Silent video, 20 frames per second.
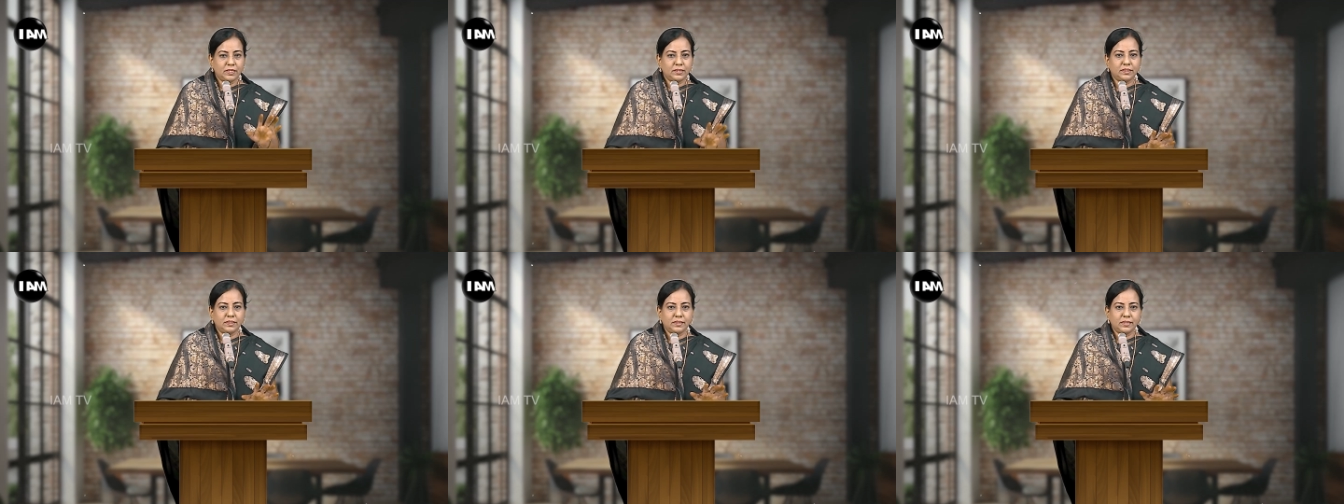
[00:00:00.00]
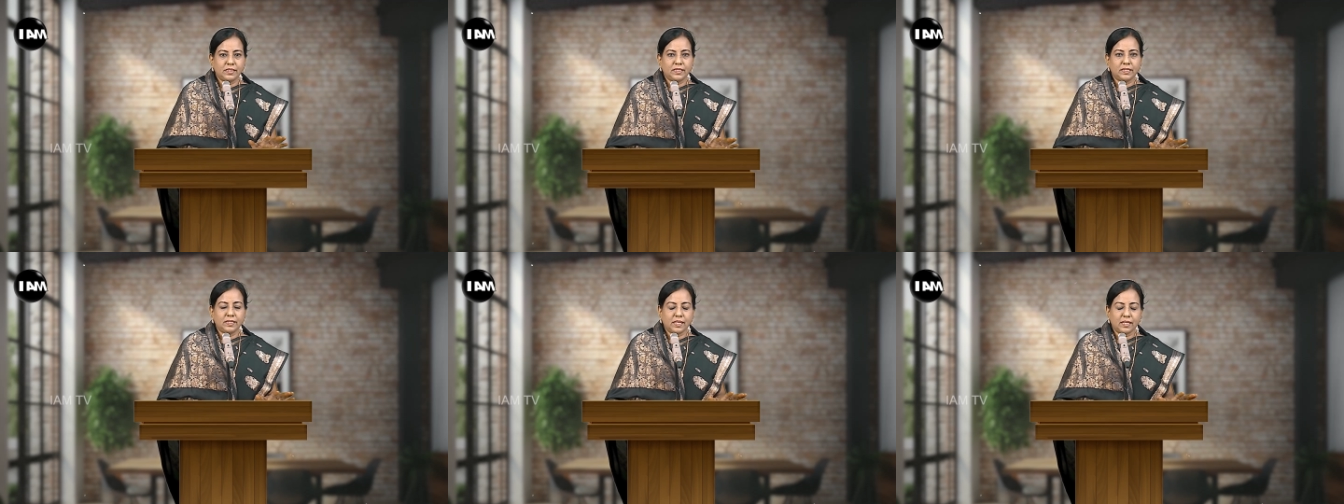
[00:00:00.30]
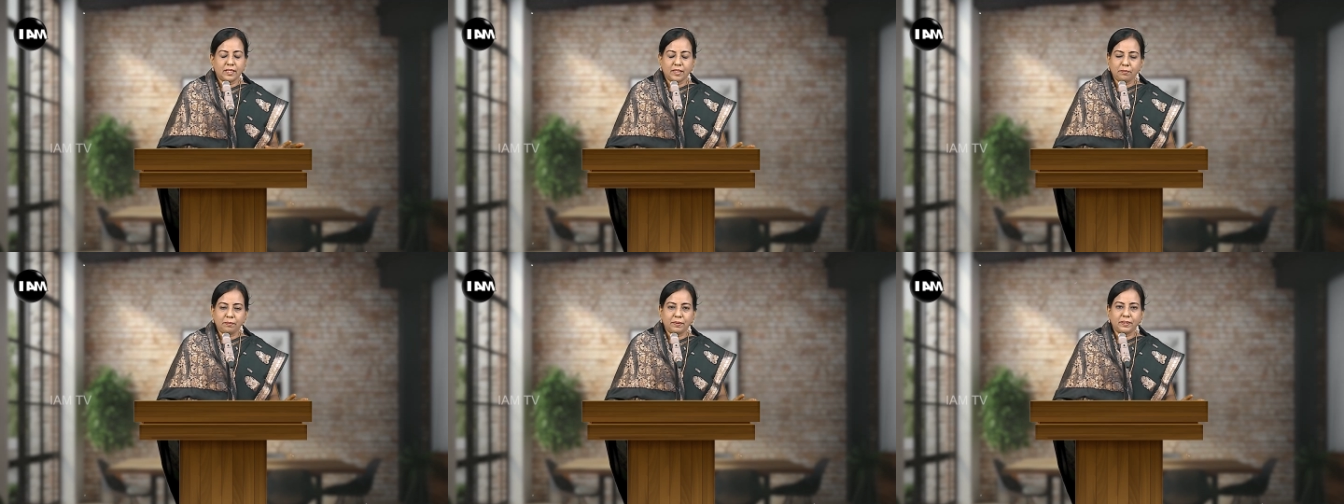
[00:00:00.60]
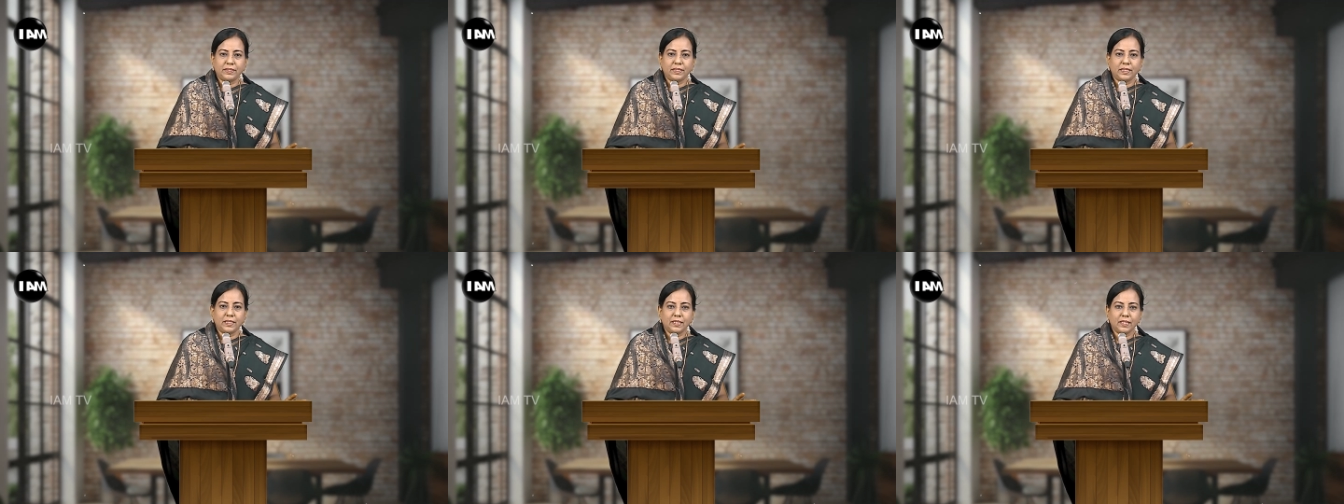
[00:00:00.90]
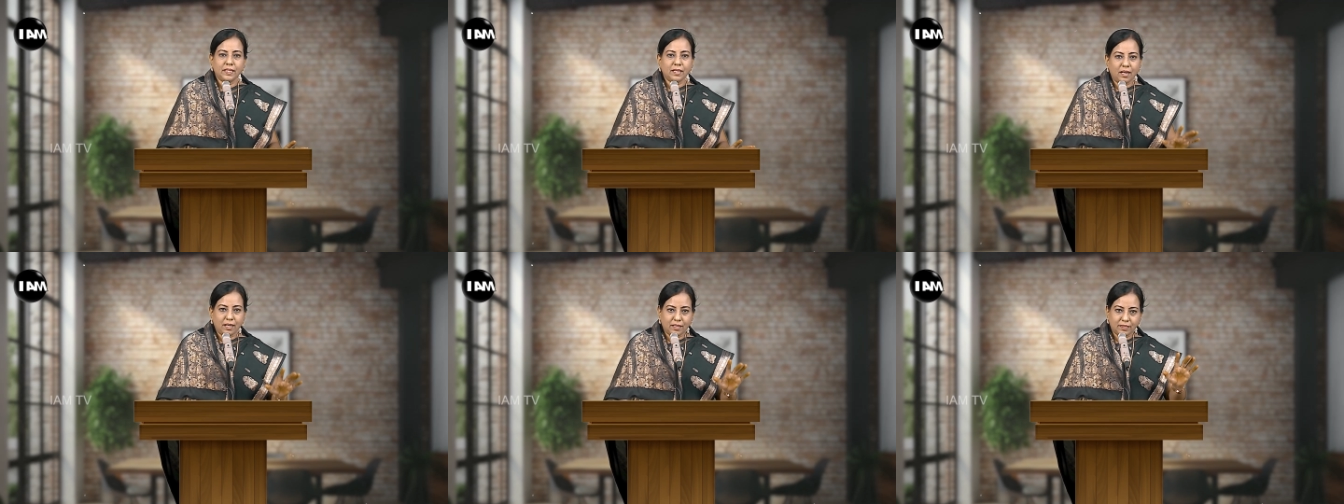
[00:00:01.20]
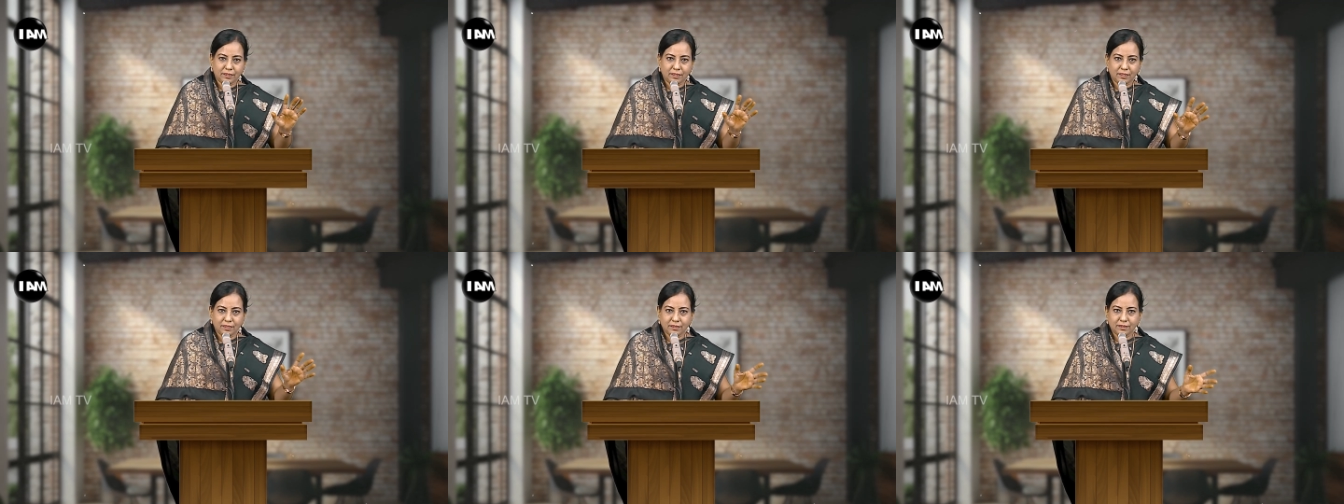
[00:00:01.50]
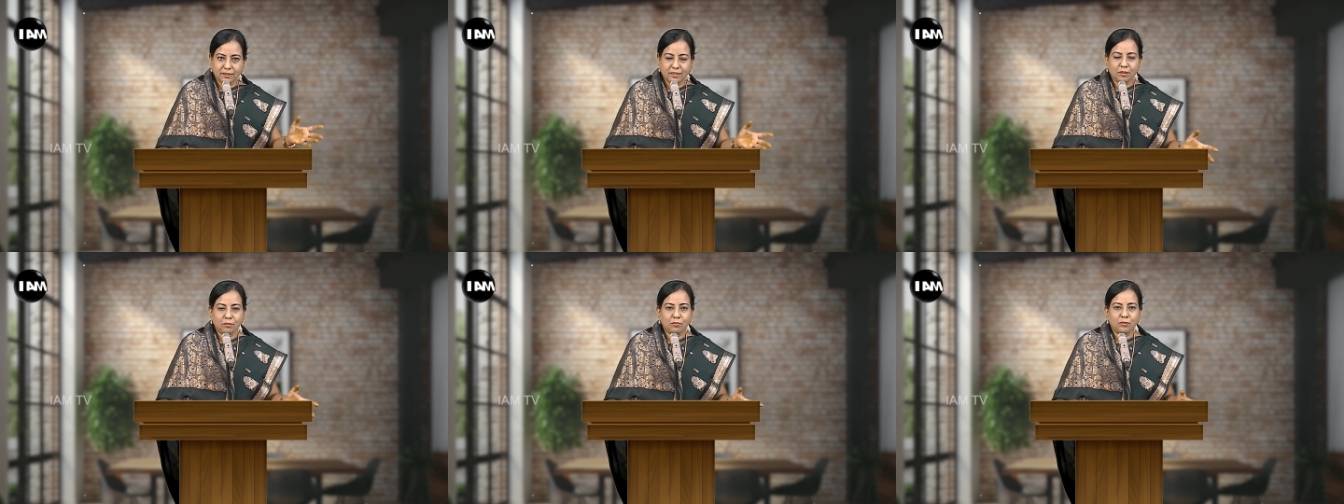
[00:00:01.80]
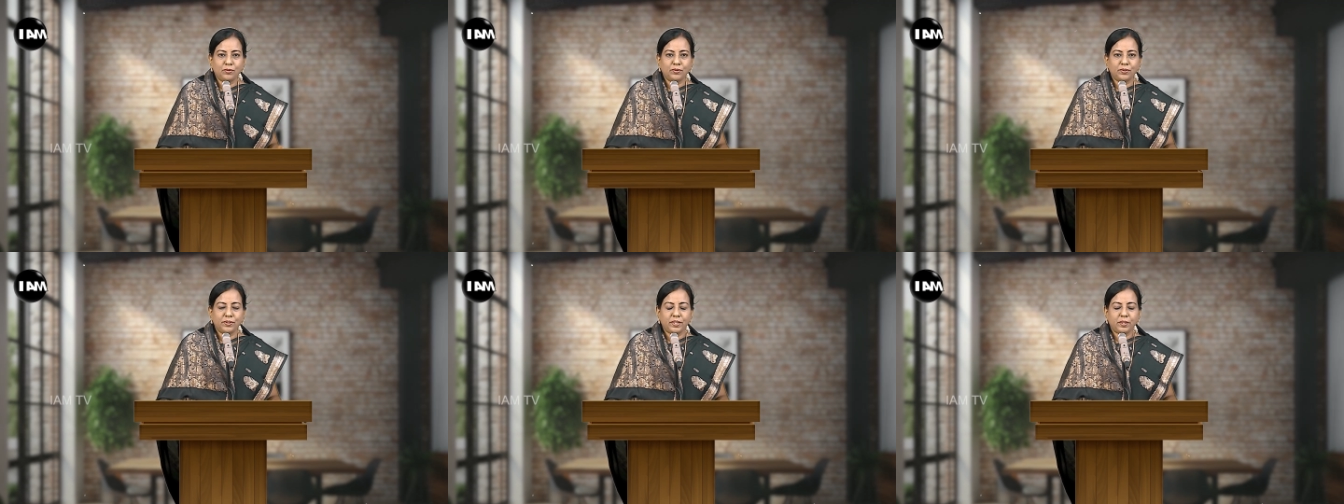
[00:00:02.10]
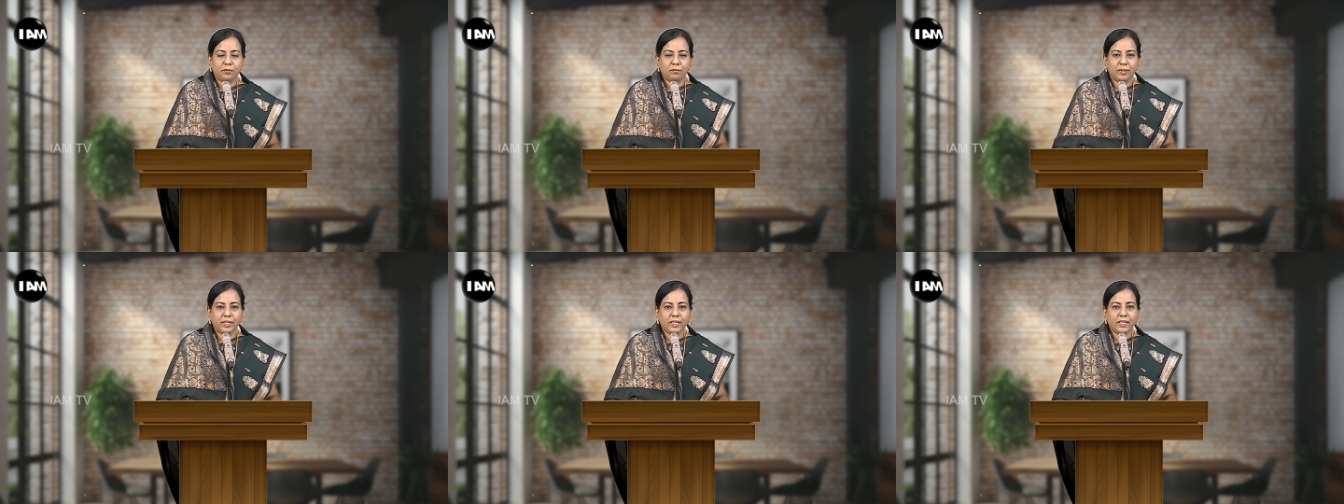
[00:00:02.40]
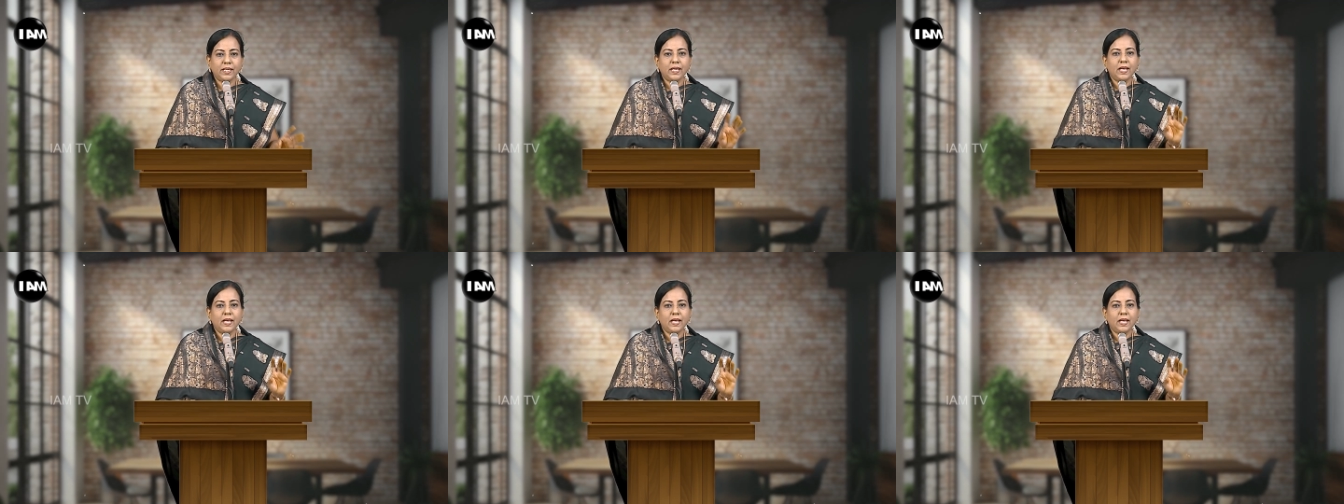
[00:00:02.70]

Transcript: எடுத்துட்டனாலே பார்த்திங்கன்னா ஆண்களுக்கு தான் முன்னுரிமை